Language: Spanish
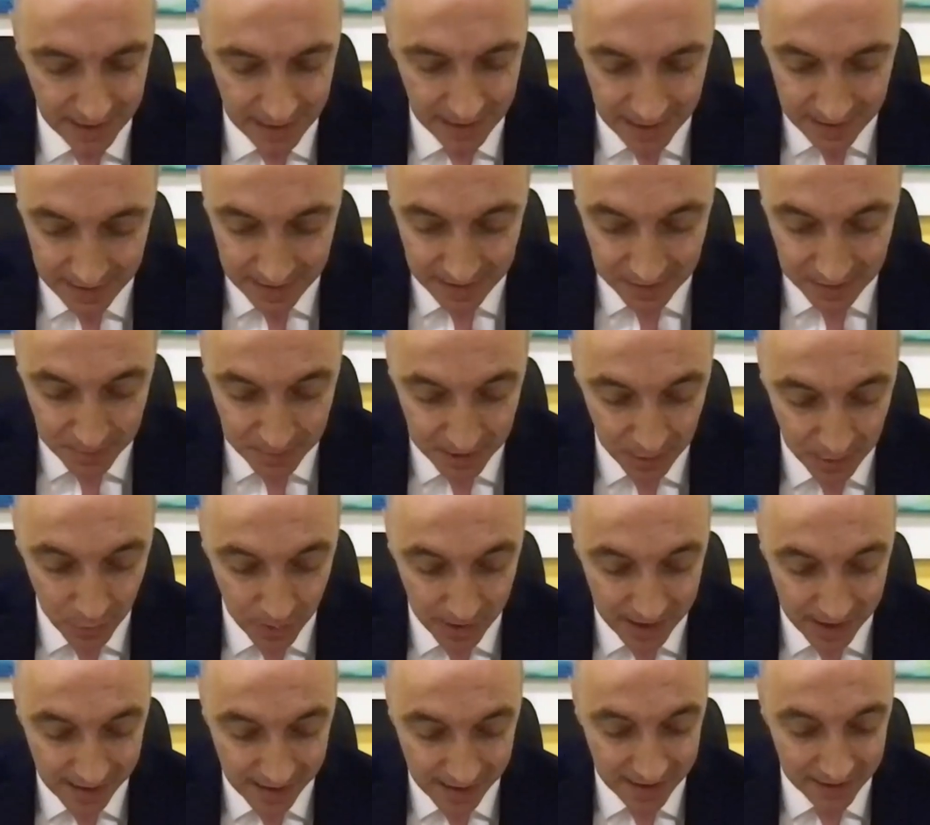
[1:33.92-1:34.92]
y
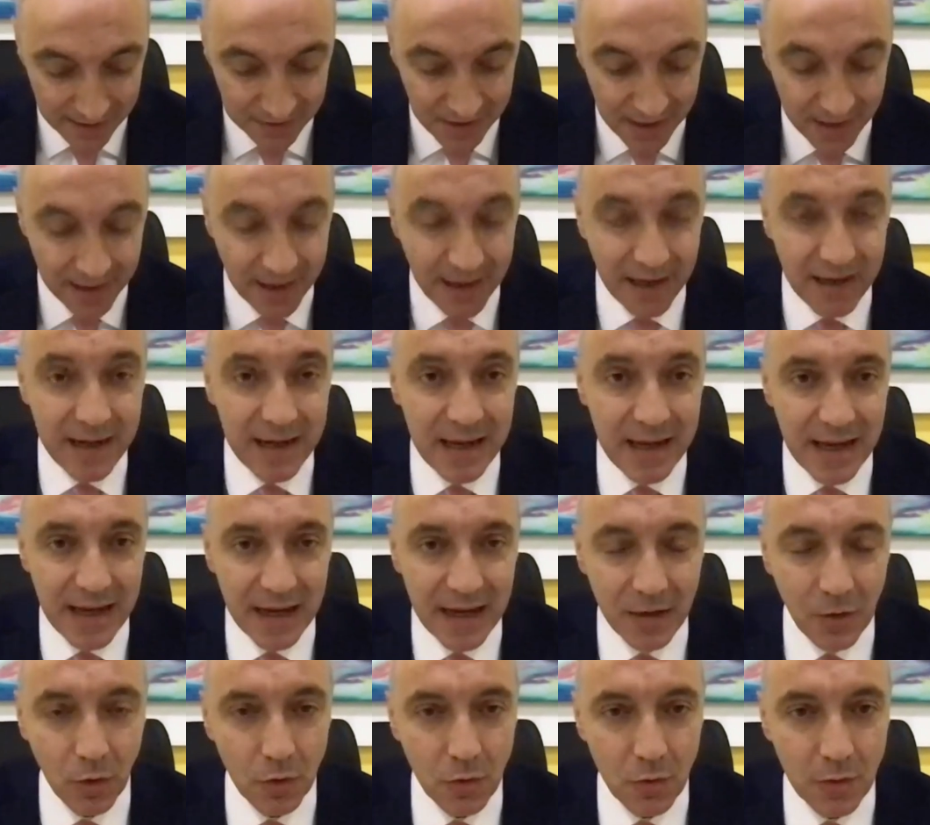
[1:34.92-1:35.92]
disminuir la
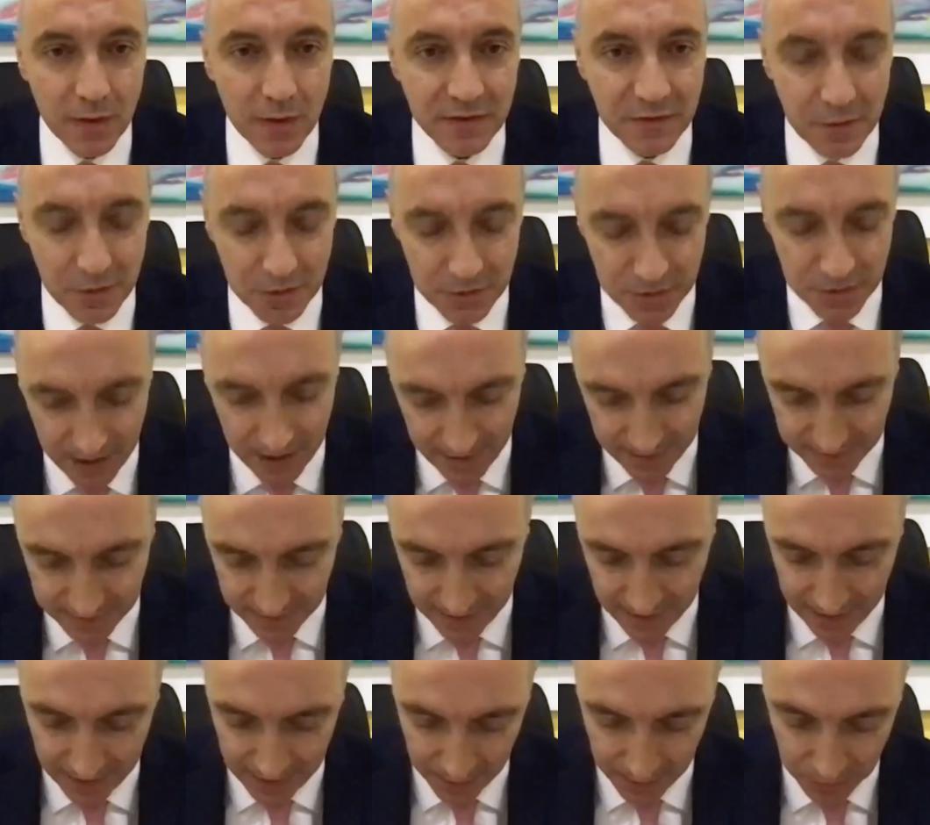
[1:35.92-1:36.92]
cercanía con nuestros
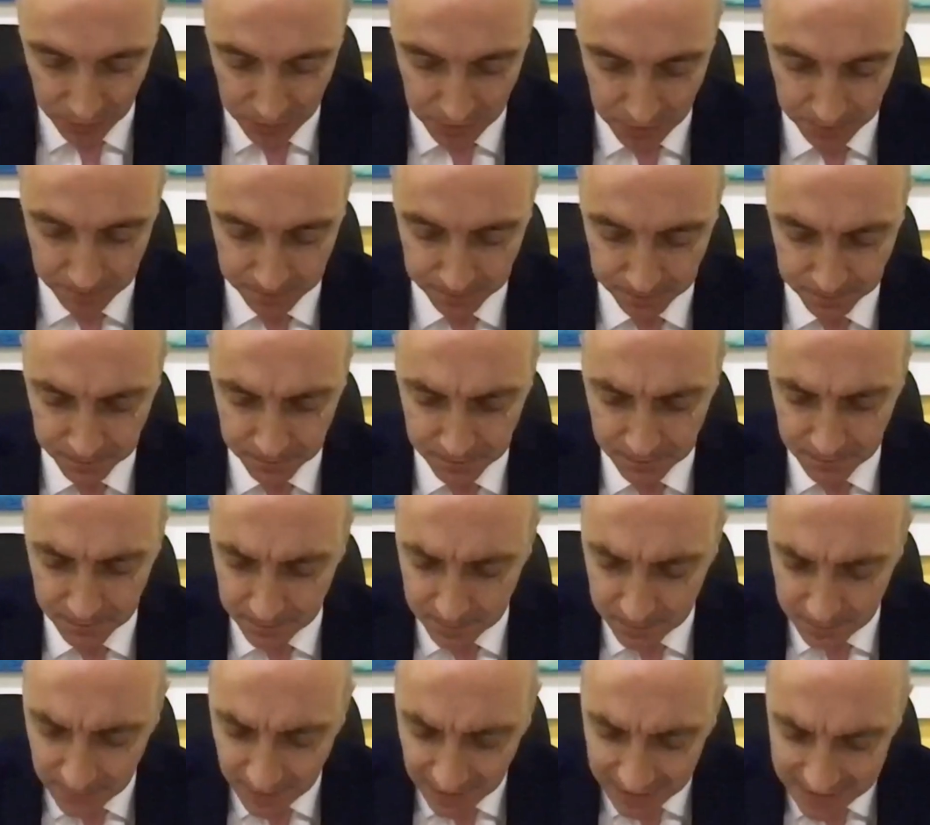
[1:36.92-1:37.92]
seres queridos.
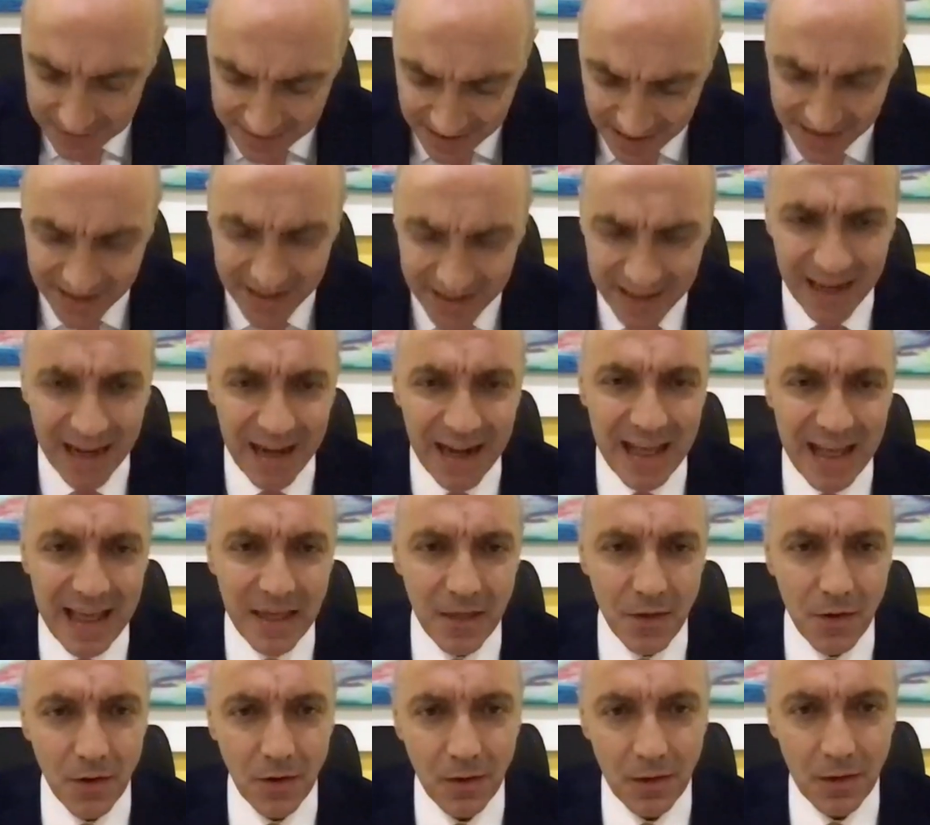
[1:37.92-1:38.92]
Se ha
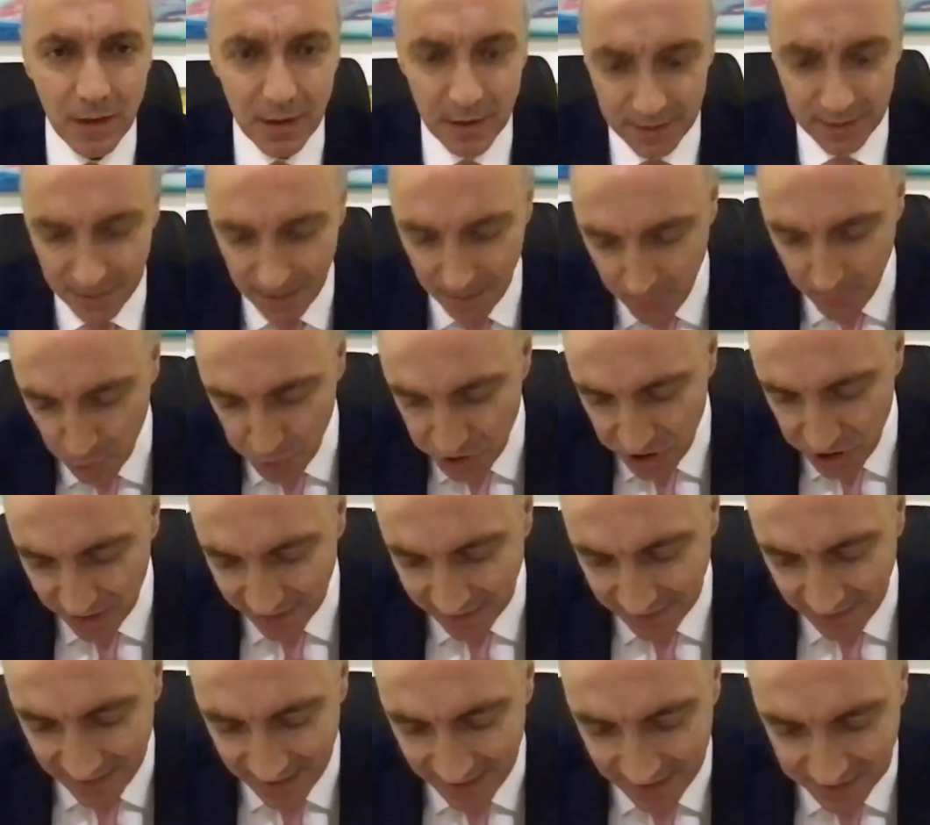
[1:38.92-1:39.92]
requerido de
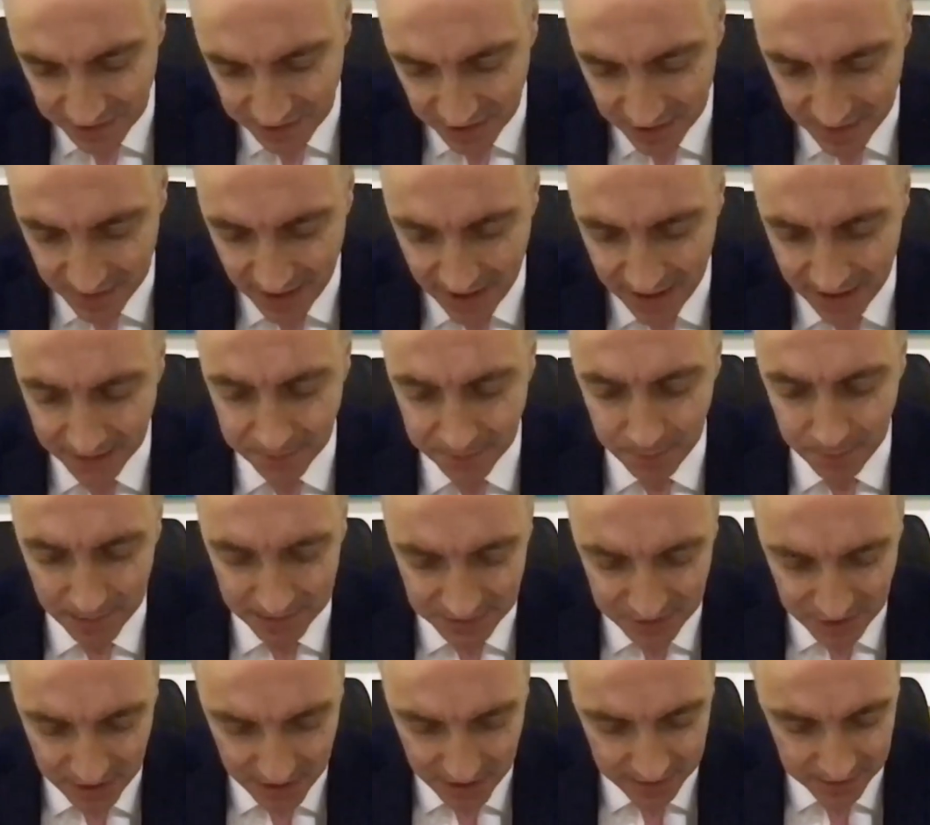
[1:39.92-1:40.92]
mucha tenacidad,
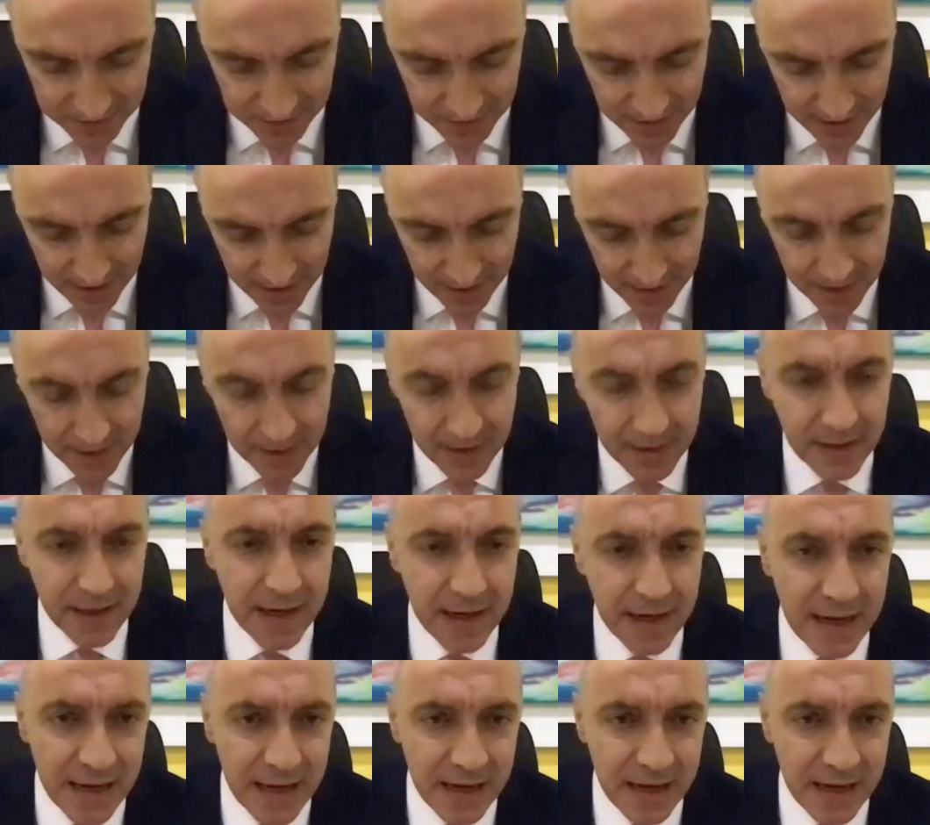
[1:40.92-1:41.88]
paciencia y